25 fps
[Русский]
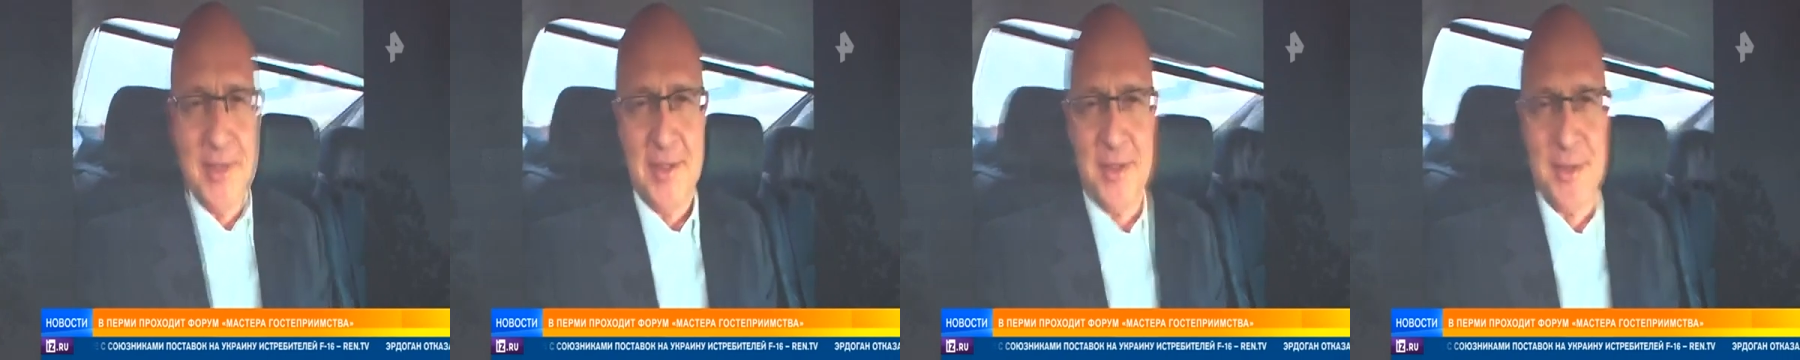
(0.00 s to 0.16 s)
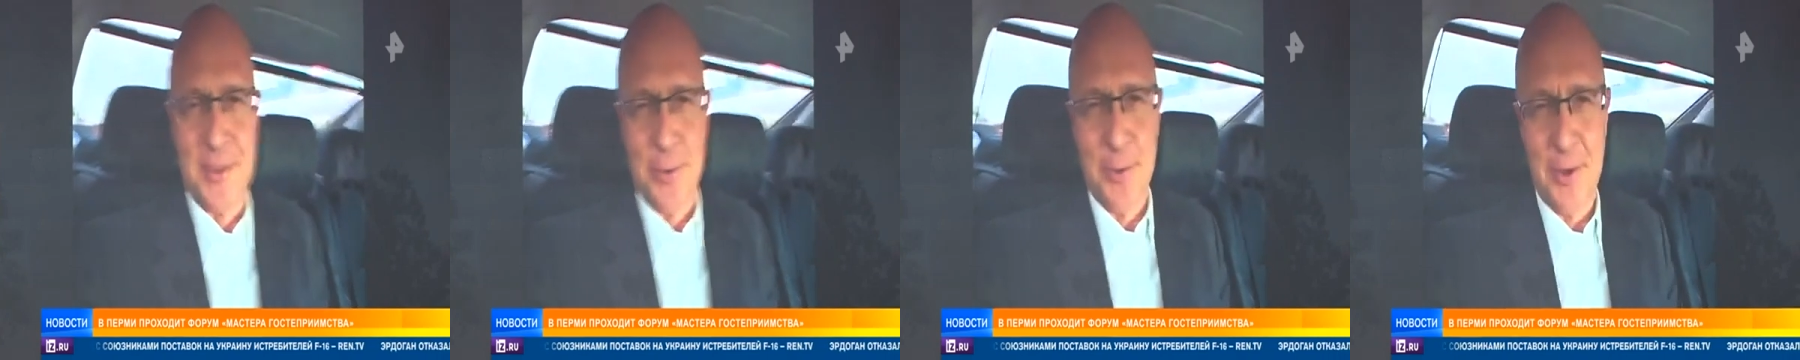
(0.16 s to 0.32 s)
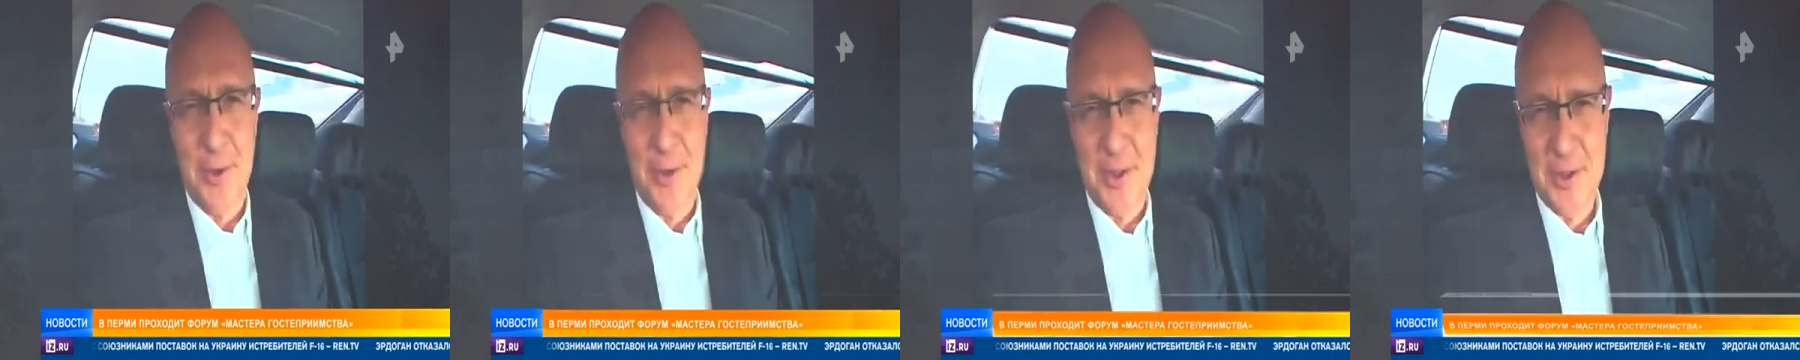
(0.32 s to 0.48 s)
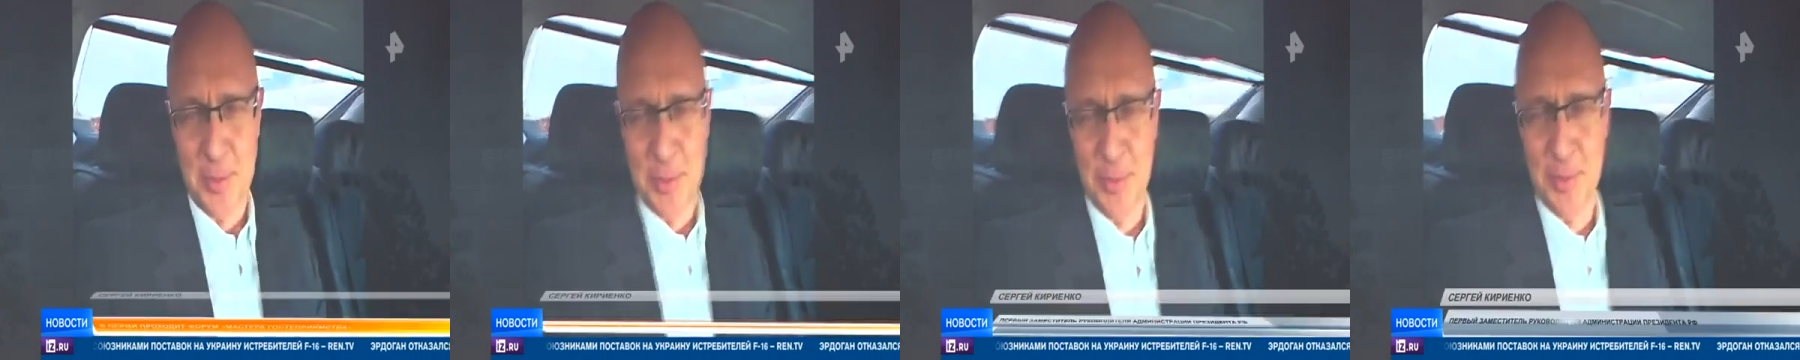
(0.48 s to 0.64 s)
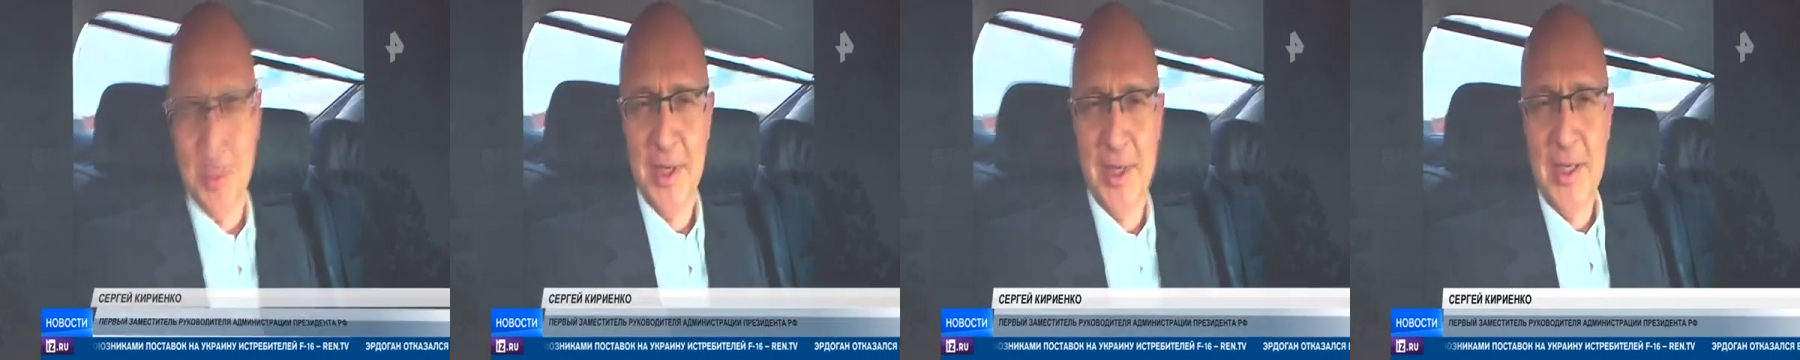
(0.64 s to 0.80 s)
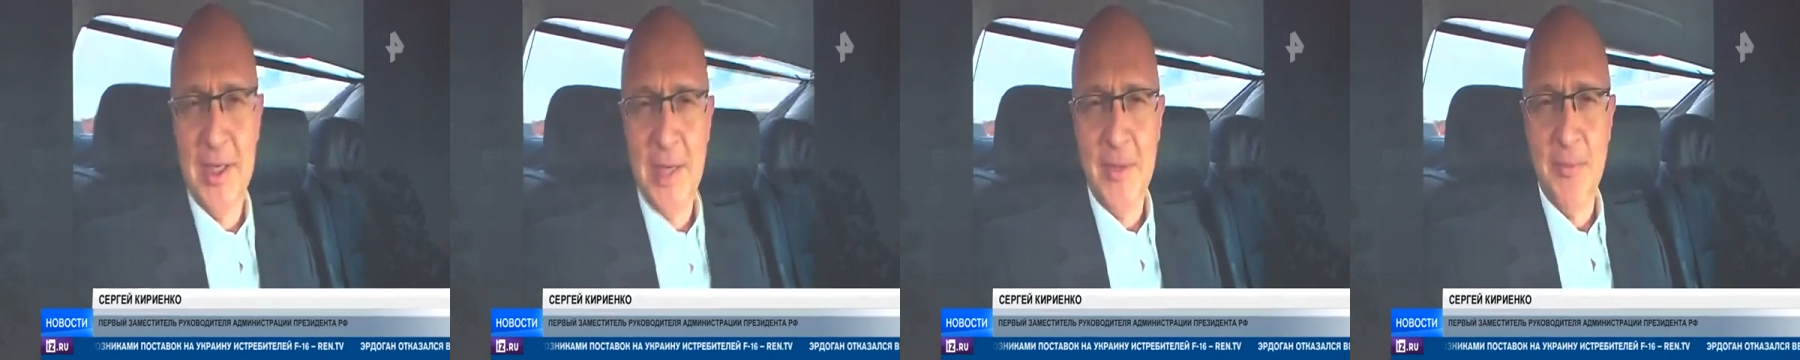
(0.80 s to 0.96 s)
туризм
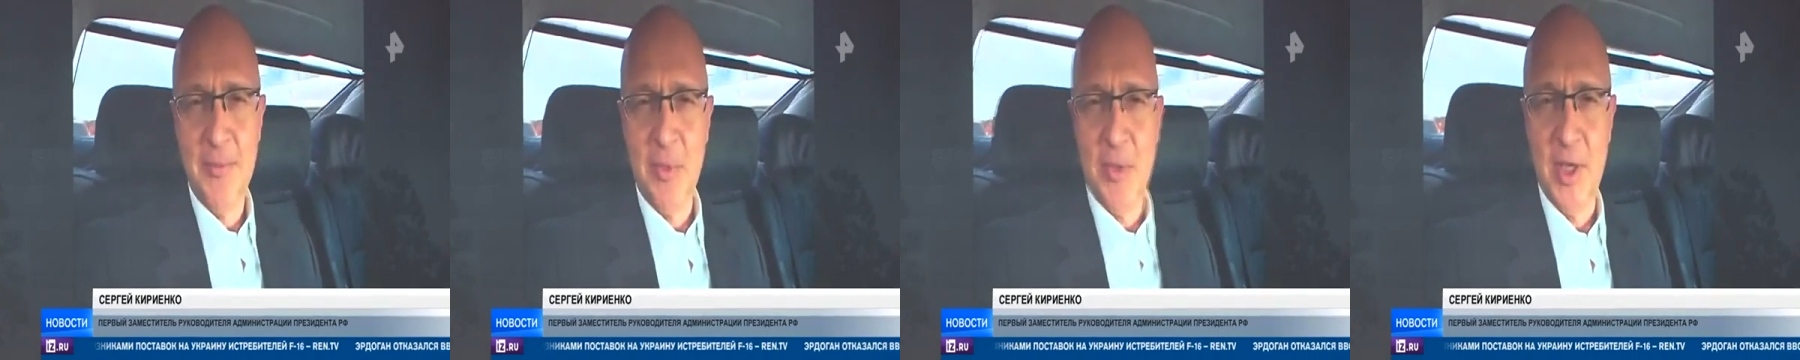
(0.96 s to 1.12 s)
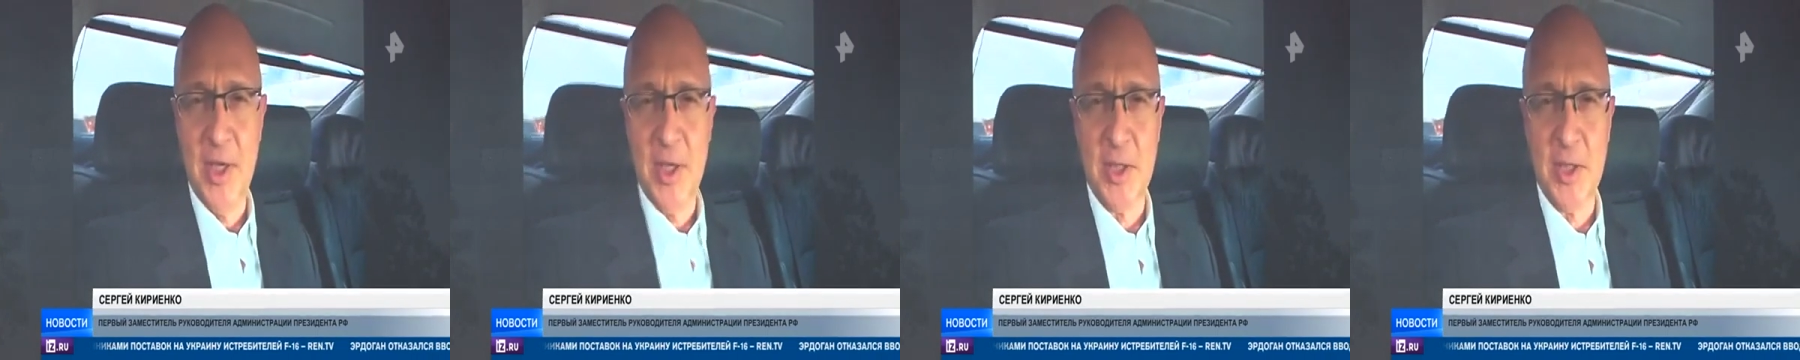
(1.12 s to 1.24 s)
это